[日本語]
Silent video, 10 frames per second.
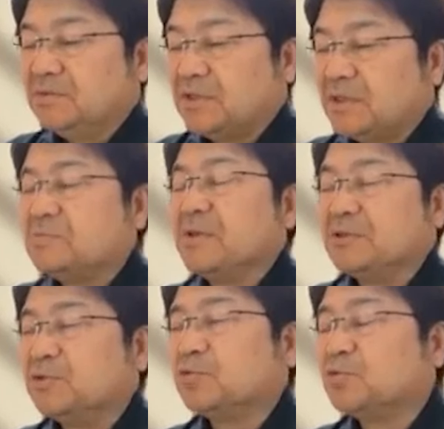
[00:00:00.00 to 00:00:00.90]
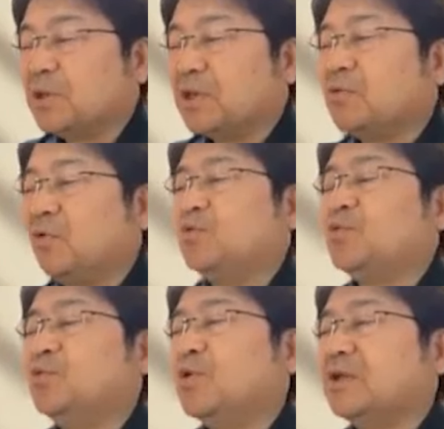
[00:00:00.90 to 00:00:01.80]
説明するということで、こ
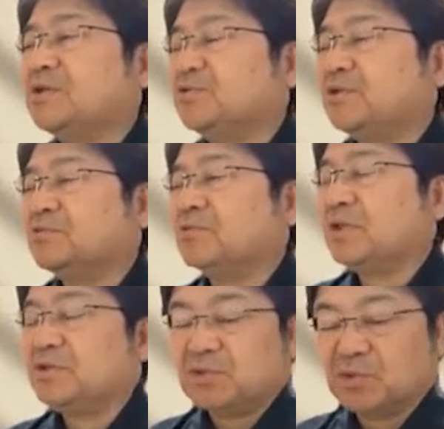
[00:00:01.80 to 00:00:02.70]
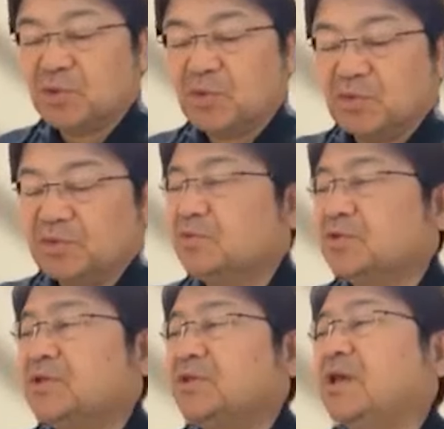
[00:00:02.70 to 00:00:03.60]
ういう話をしているので、ちょっとお付
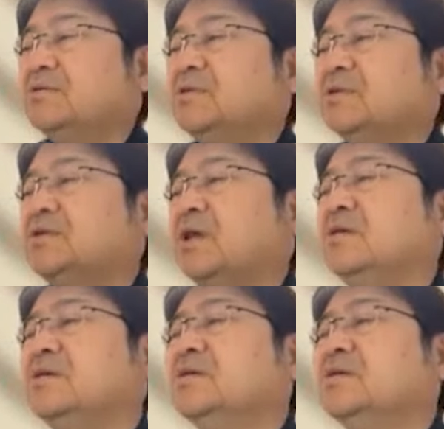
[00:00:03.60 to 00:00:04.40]
き合いください。